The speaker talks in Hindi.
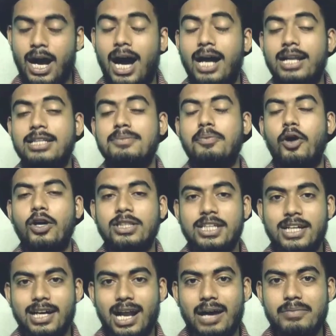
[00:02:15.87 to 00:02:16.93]
हालत बहुत
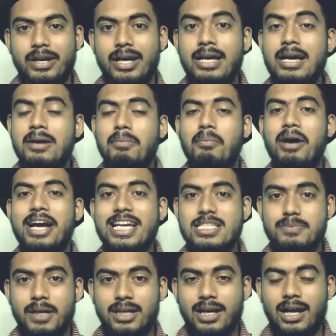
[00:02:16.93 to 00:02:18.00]
ही ख़राब है
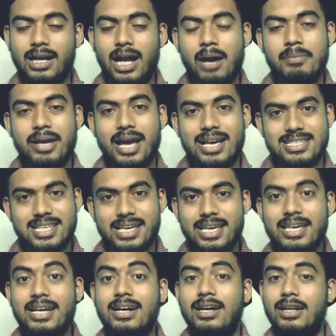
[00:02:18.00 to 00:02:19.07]
महेश भट्ट का नाम ऐसे
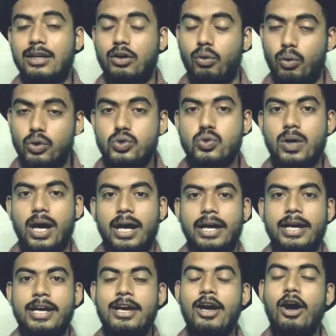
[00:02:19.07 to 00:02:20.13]
ही कलंक हो चुका
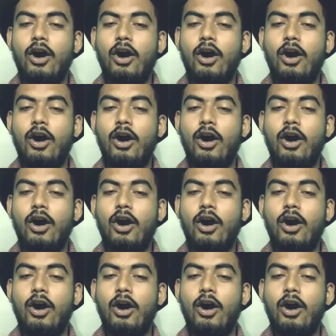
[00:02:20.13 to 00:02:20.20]
है